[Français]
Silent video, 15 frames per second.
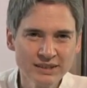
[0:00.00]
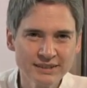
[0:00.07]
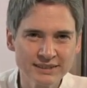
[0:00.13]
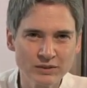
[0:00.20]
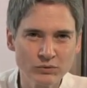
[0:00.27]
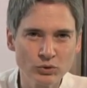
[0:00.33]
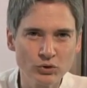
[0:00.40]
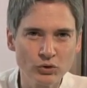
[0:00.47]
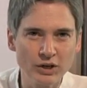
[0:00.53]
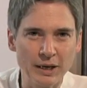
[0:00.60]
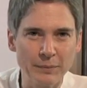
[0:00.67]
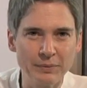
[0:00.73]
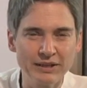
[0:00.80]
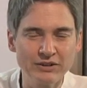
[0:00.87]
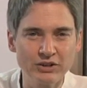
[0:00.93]
Ça vaut donc
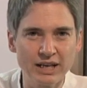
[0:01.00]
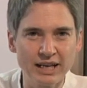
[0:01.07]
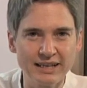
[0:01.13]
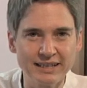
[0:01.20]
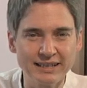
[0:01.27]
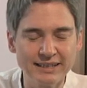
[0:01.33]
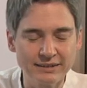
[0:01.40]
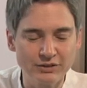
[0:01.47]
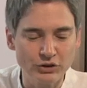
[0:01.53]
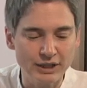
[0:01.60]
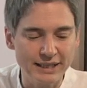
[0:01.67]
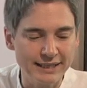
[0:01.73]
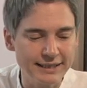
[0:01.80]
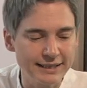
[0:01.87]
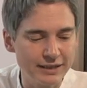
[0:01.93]
la peine de,
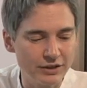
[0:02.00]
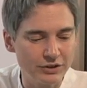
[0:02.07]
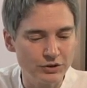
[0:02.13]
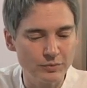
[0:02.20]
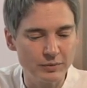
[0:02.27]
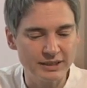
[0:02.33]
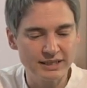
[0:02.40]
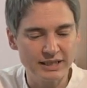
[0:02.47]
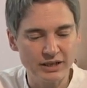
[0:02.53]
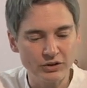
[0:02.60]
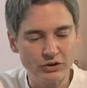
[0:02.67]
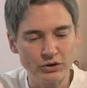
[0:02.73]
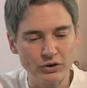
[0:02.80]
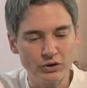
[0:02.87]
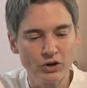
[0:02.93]
les lire de
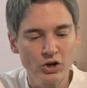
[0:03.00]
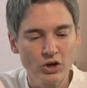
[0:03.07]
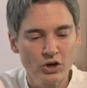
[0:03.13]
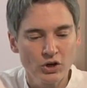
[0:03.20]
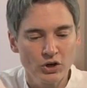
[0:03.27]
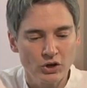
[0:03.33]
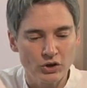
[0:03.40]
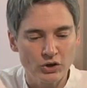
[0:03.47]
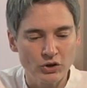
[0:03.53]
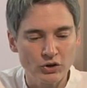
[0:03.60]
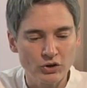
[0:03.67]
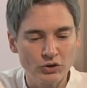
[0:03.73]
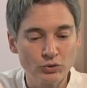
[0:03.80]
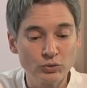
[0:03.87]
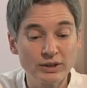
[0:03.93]
manière euh,
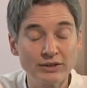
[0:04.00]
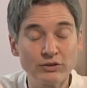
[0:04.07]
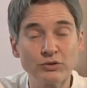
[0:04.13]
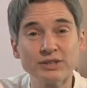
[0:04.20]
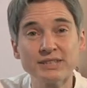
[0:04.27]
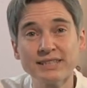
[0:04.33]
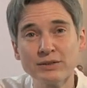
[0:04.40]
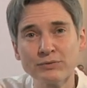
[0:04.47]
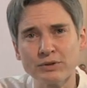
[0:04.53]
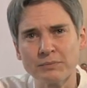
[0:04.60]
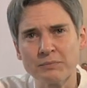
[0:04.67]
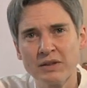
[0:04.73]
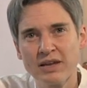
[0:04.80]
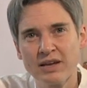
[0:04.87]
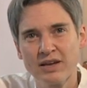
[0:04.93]
euh, toute attentive
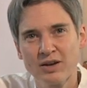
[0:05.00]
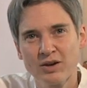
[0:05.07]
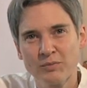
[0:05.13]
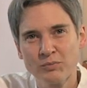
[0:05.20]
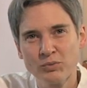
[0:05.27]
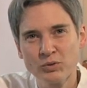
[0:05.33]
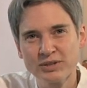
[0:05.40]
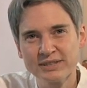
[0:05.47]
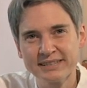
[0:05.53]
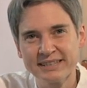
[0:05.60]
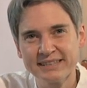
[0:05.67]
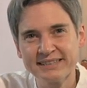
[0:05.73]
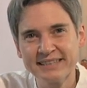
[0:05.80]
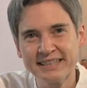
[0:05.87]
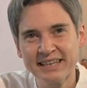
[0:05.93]
pour
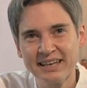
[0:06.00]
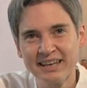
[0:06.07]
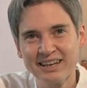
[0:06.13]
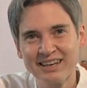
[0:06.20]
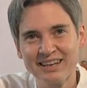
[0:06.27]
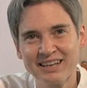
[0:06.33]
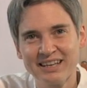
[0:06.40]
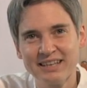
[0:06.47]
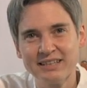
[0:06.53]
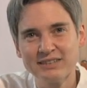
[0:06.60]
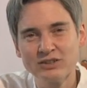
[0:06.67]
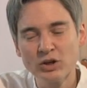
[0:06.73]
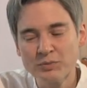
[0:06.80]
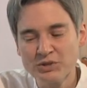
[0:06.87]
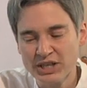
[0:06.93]
saisir
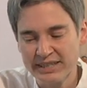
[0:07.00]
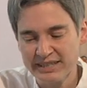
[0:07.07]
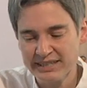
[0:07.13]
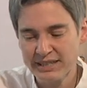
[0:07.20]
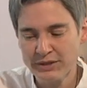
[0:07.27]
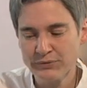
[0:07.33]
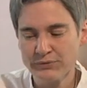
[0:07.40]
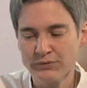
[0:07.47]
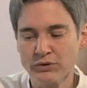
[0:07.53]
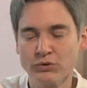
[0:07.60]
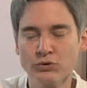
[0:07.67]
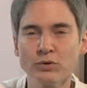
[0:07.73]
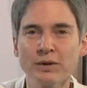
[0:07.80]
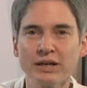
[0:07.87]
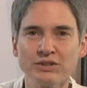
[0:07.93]
les objectifs
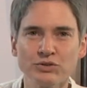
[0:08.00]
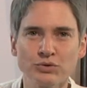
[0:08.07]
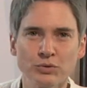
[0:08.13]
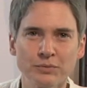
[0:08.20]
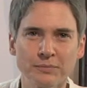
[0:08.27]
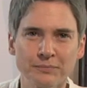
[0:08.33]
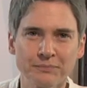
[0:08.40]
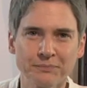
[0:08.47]
de Matthieu.